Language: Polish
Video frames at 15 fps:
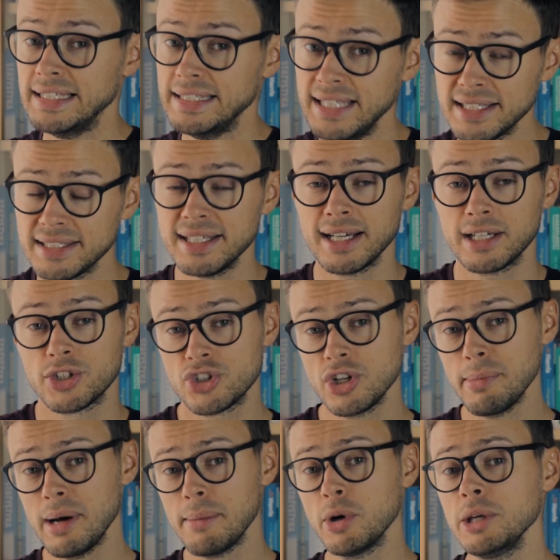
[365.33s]
Jednak
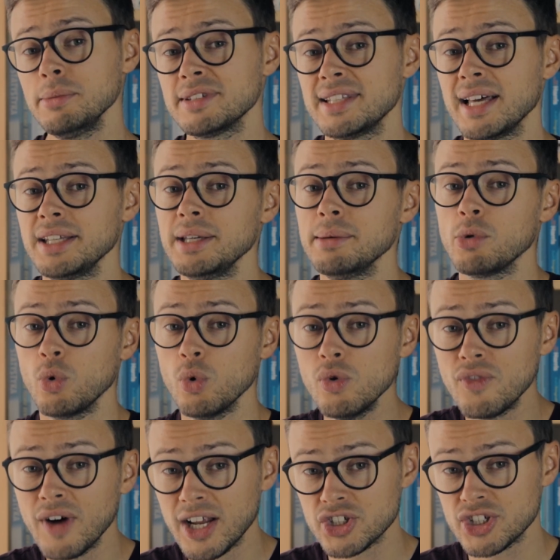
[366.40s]
trzeba moim zdaniem
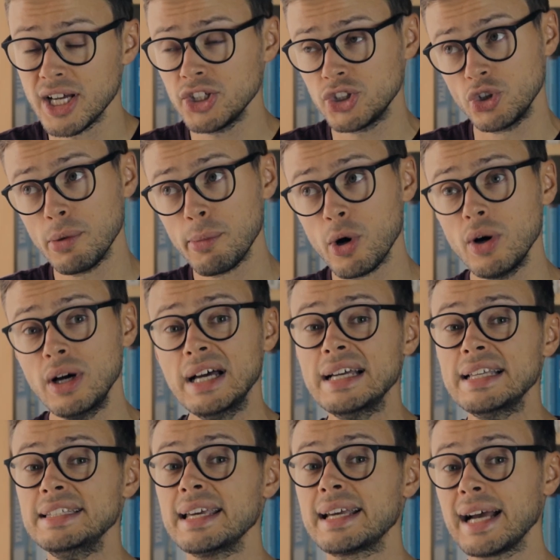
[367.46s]
uważać, no bo
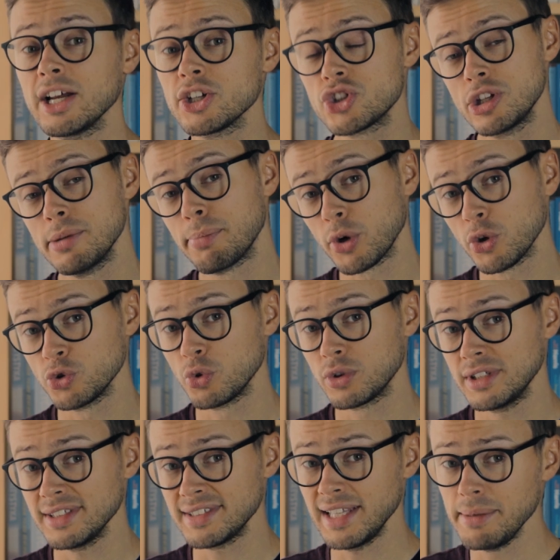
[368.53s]
nie każdy
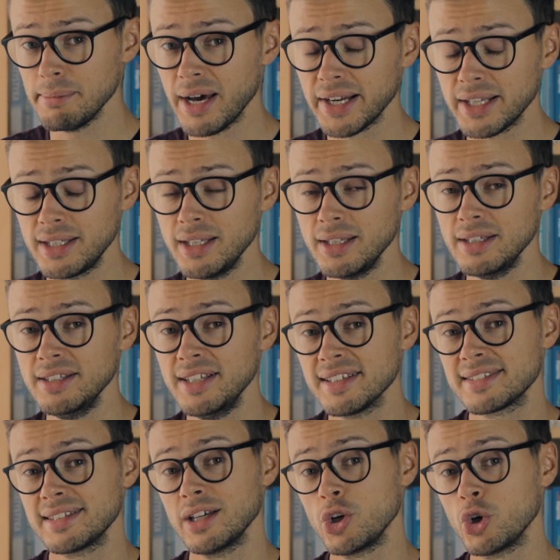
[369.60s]
produkt z tej marki
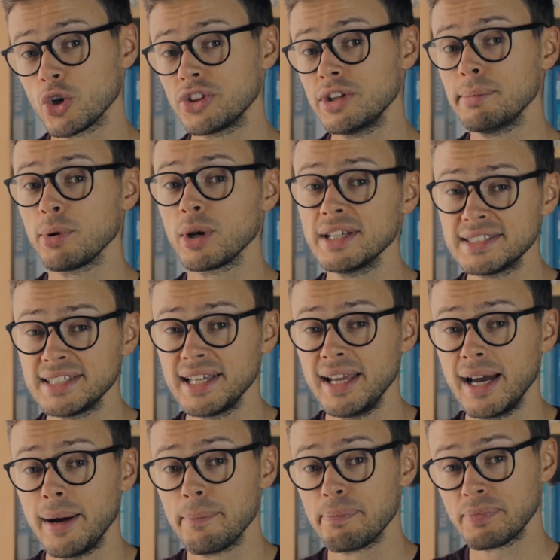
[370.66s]
jest godny
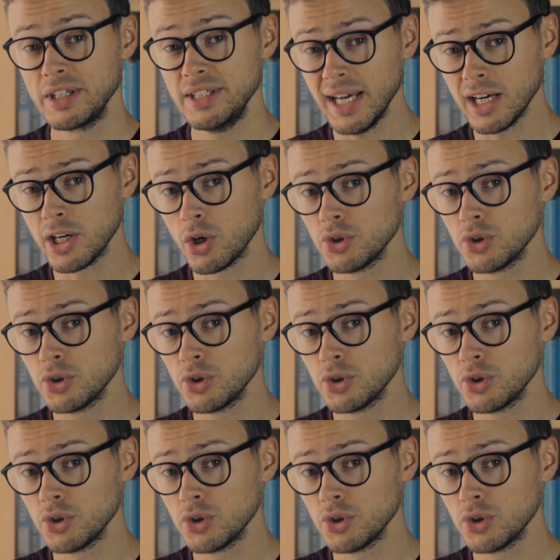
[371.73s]
polecenia, jak